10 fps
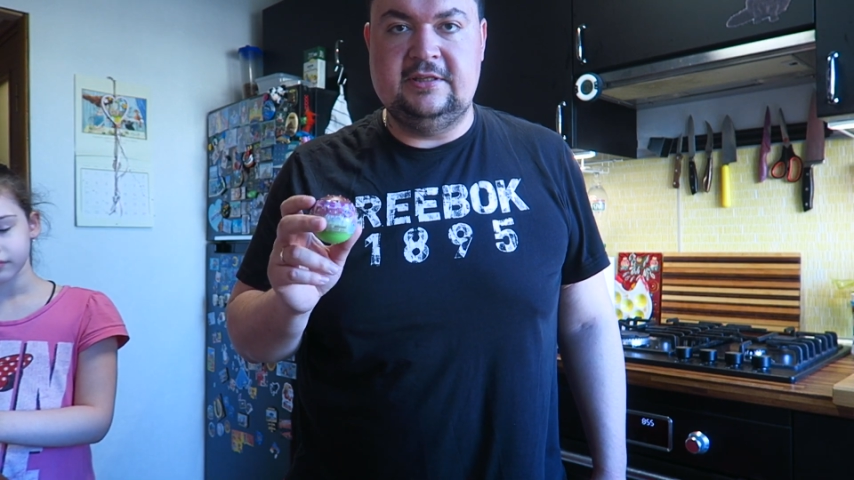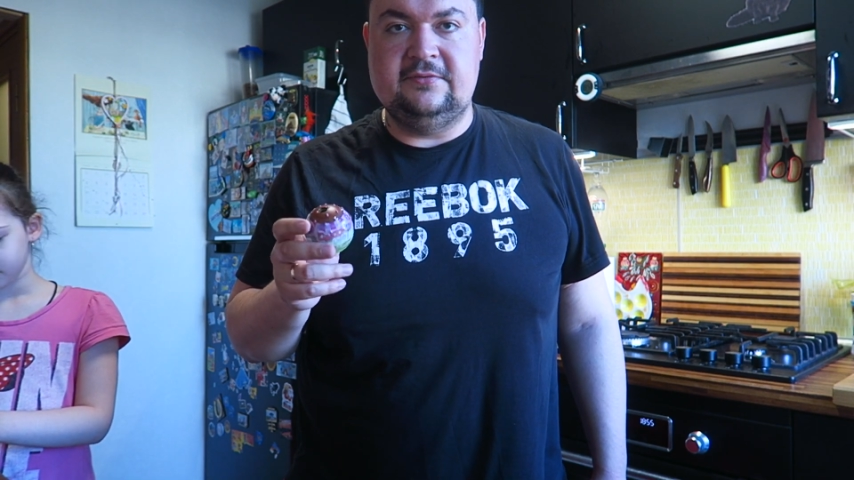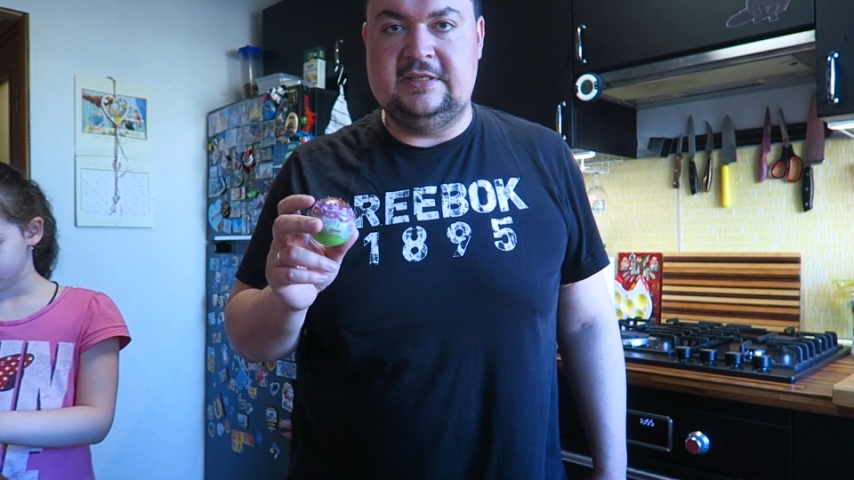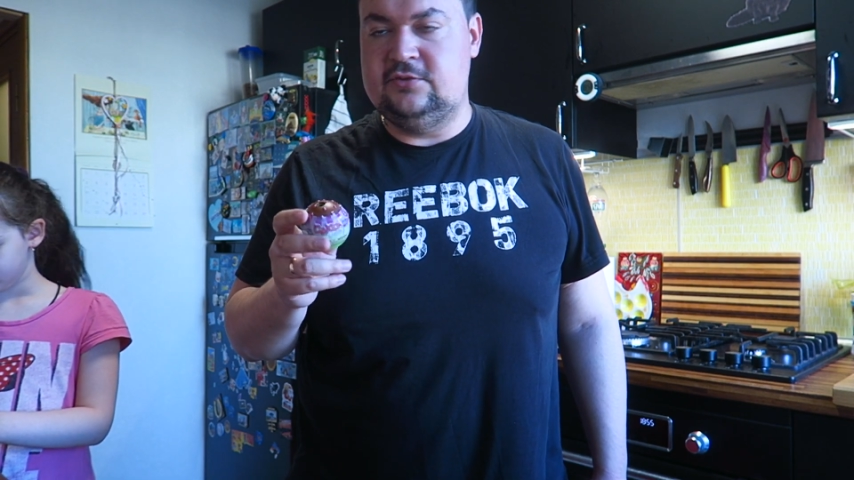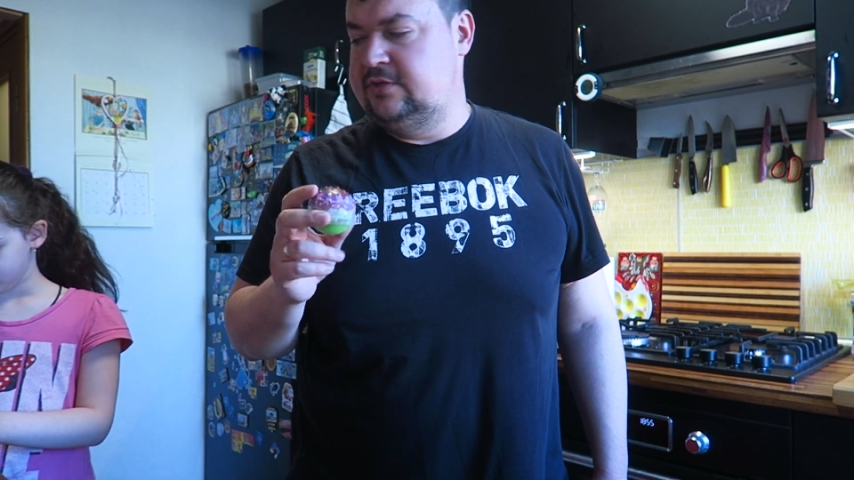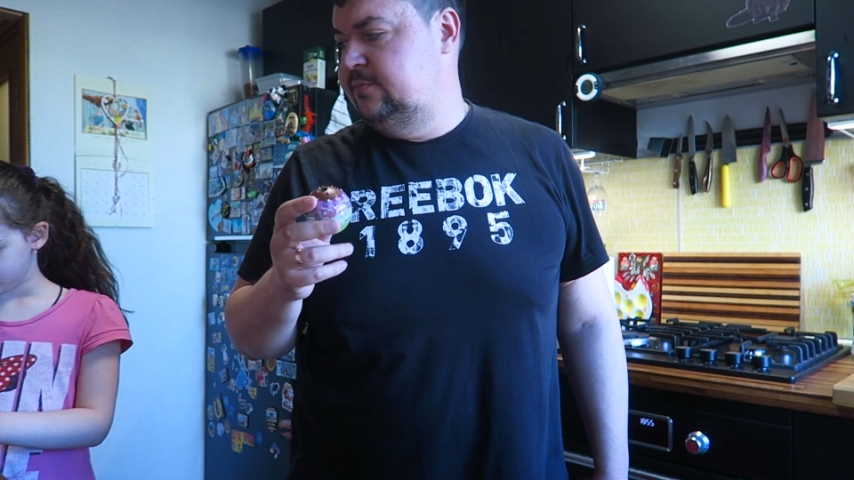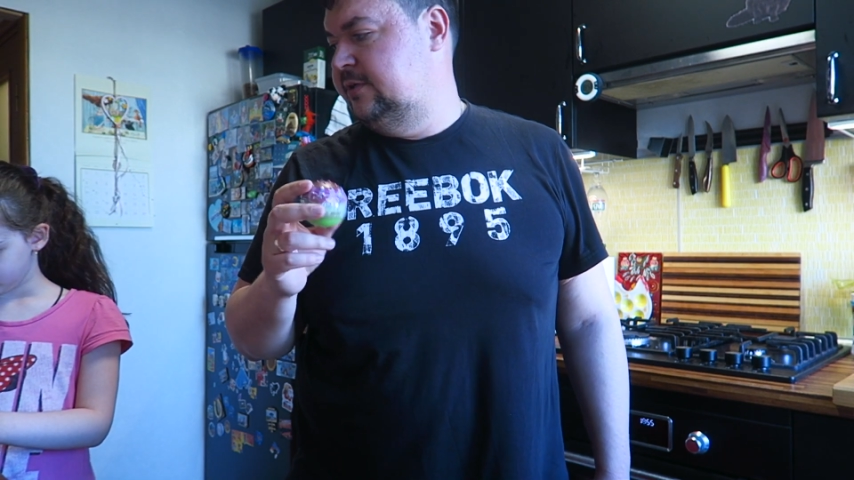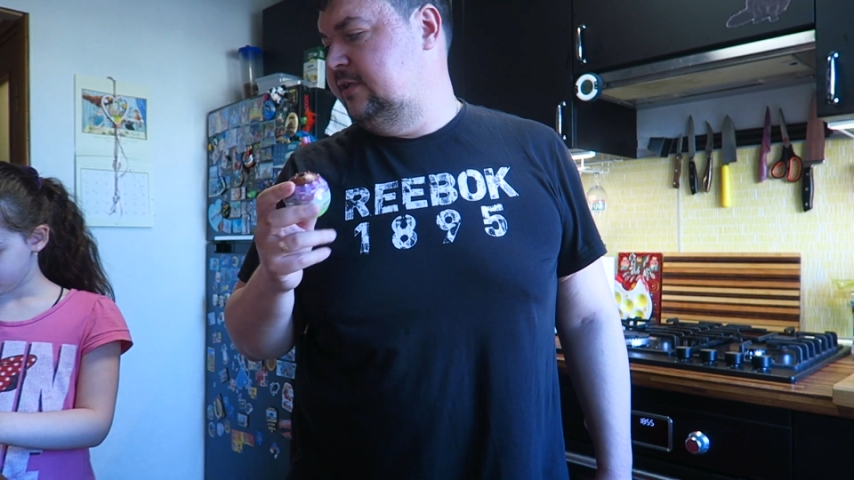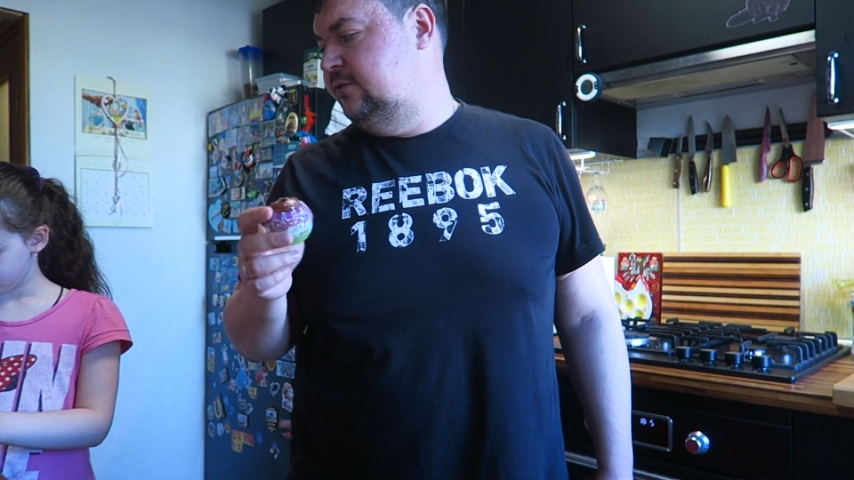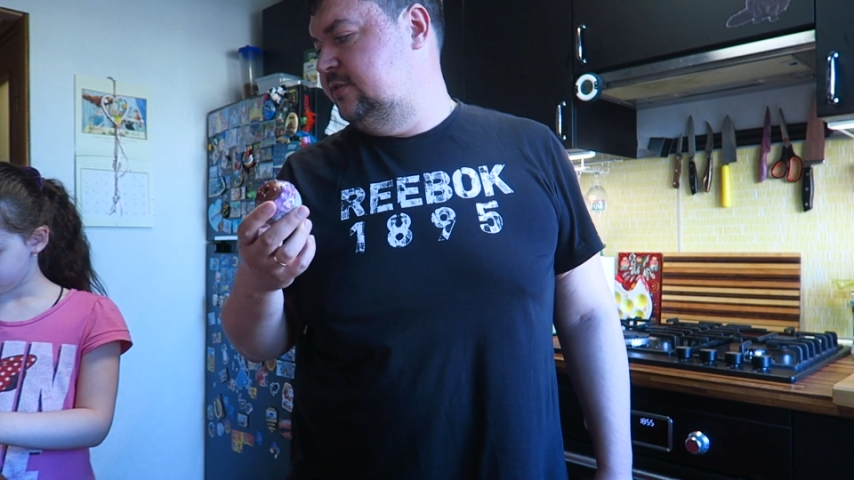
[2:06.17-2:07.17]
Это в Озоне
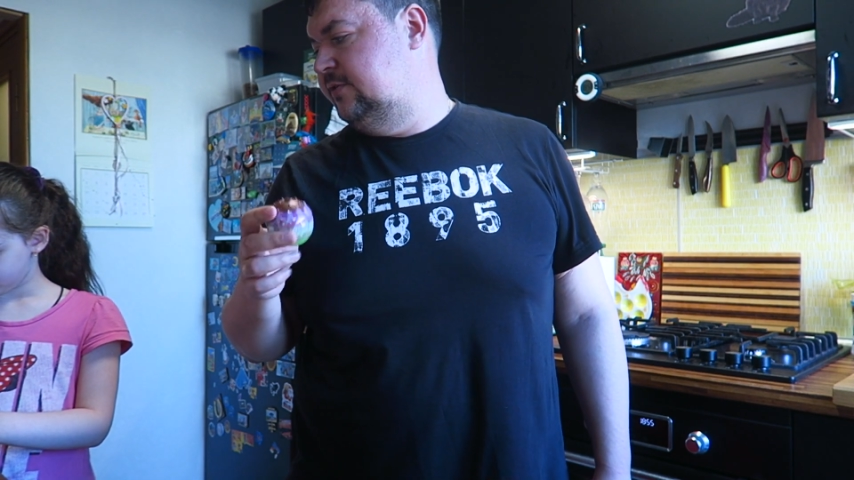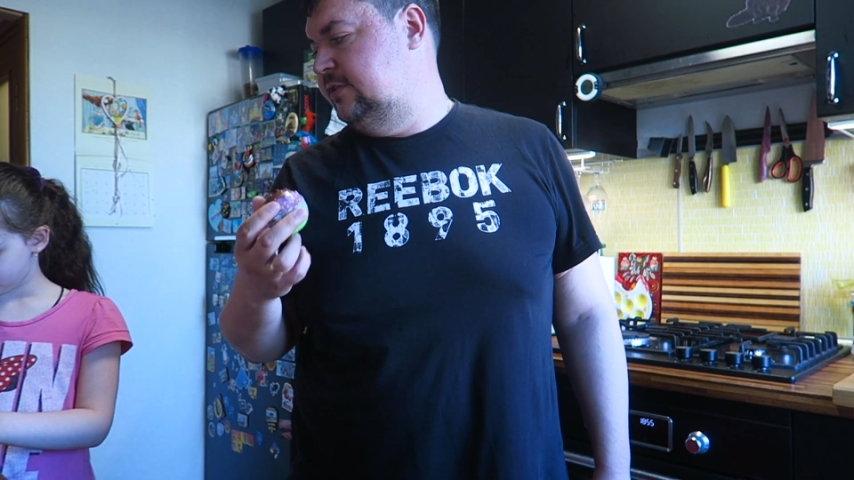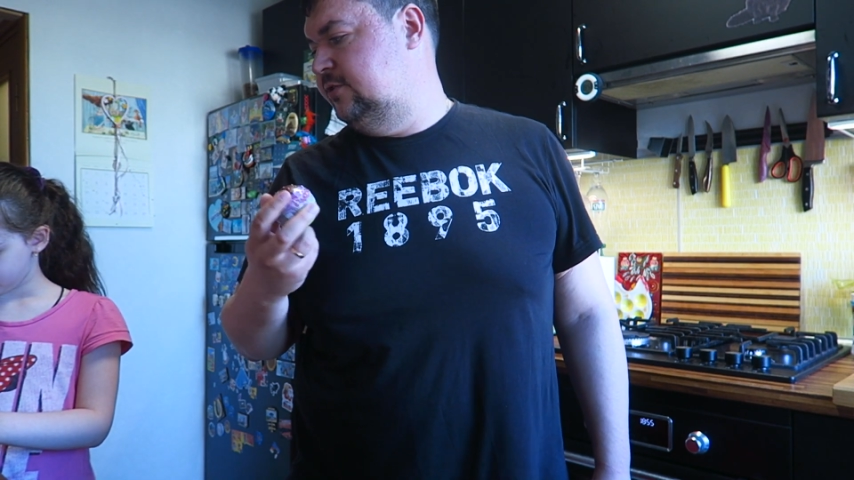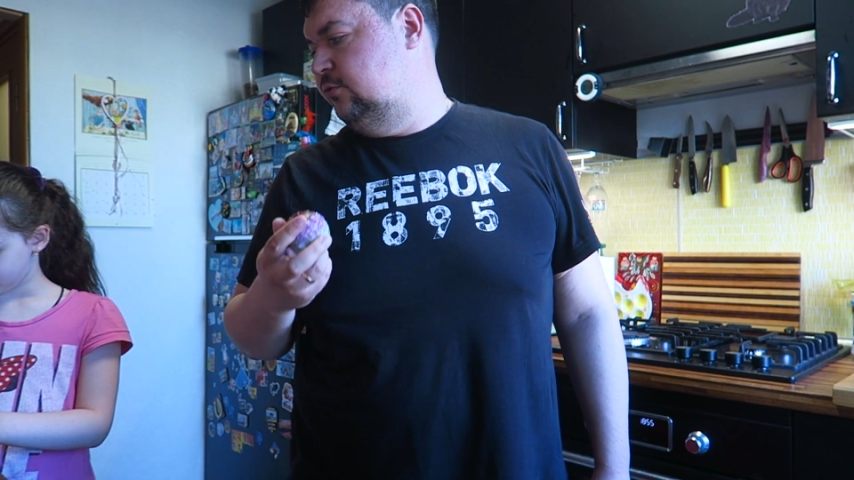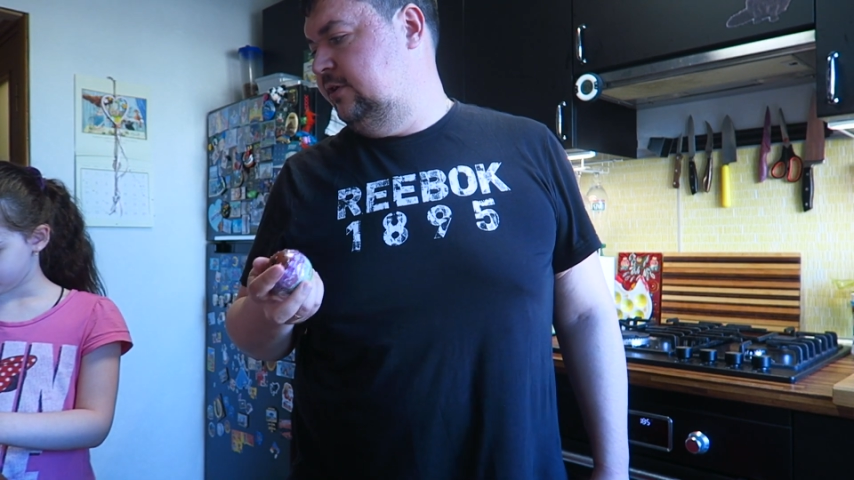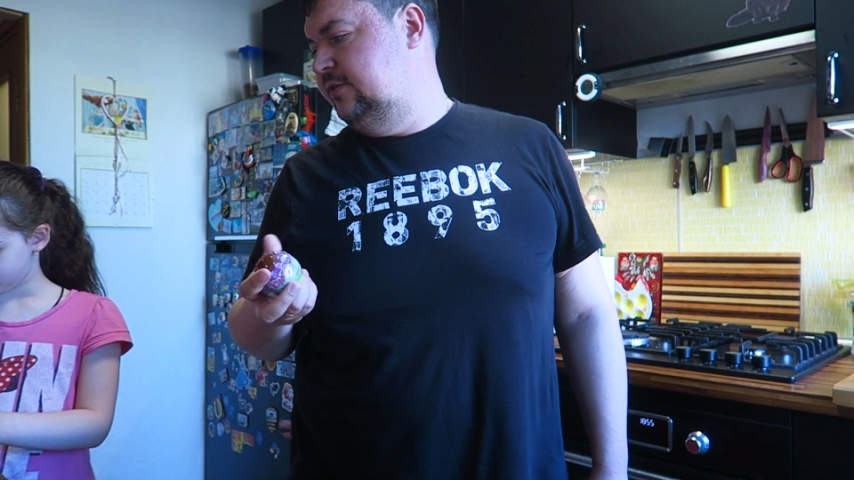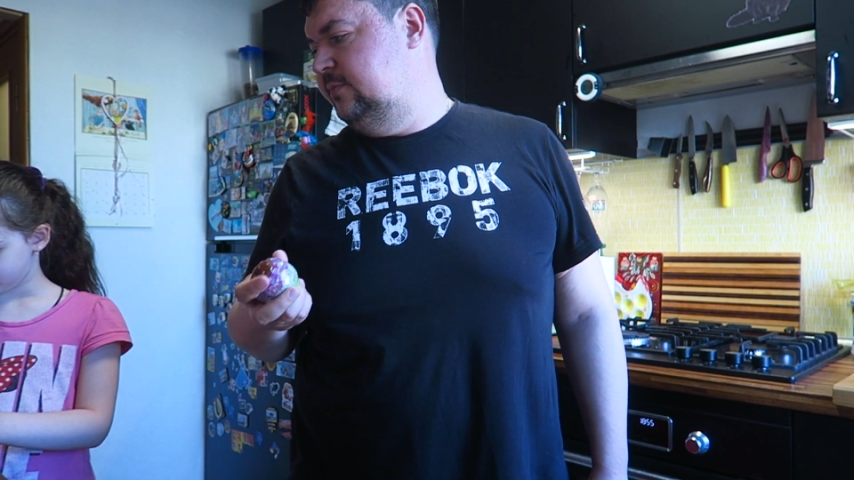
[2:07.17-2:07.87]
продается в категории